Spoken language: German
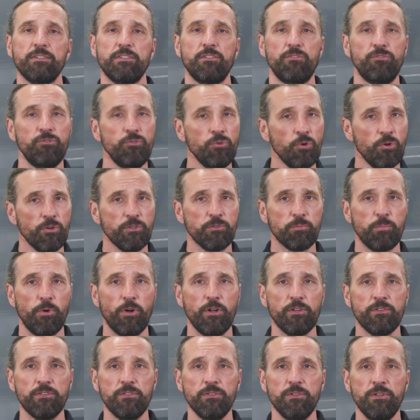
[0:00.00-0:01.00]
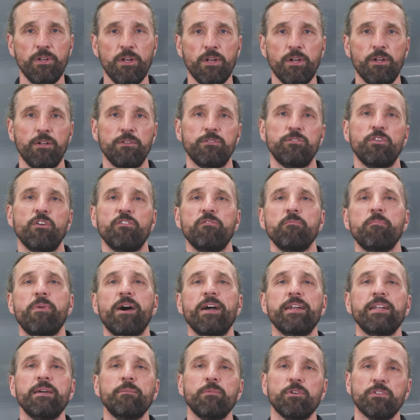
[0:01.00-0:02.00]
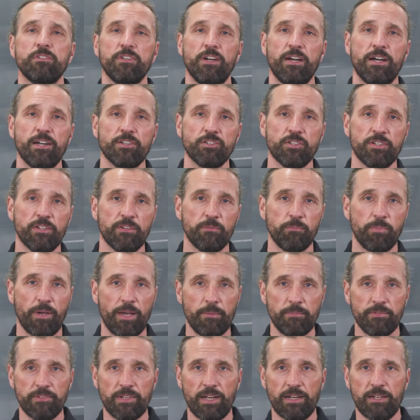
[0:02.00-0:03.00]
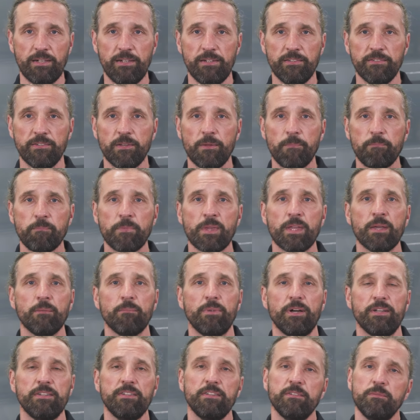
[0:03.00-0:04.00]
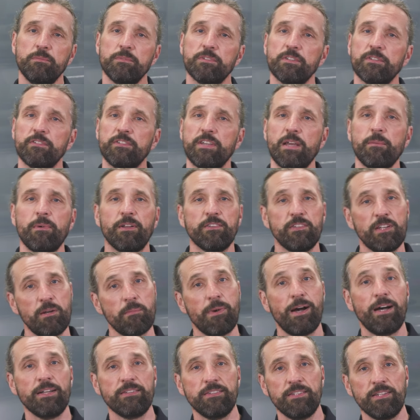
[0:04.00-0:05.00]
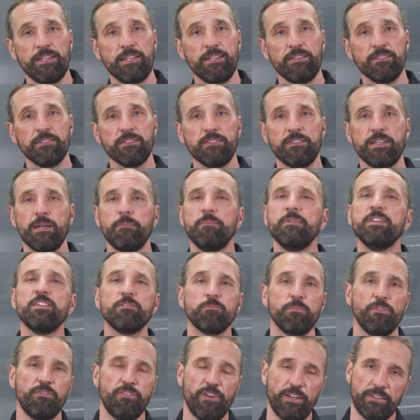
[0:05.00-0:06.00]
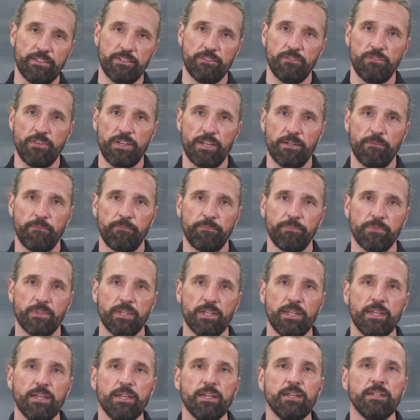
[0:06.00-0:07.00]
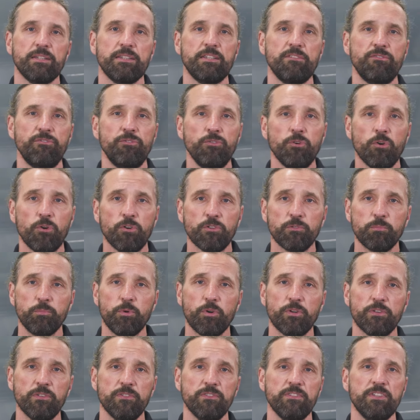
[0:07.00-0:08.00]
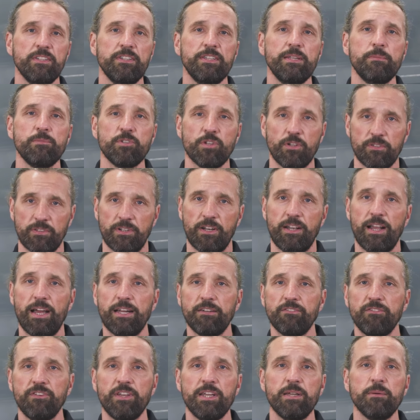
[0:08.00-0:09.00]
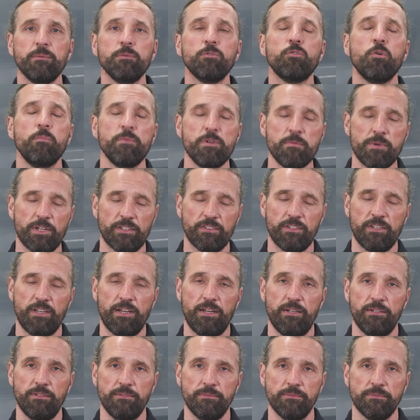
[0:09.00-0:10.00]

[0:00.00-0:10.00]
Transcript: die Führungsbolzen dürfen bei der Montage des Bremssattels bei diesem System, also dem ATE-System, nicht befettet werden. Die Führungsbuchsen sind nämlich aus gleitfähigem Gummimaterial.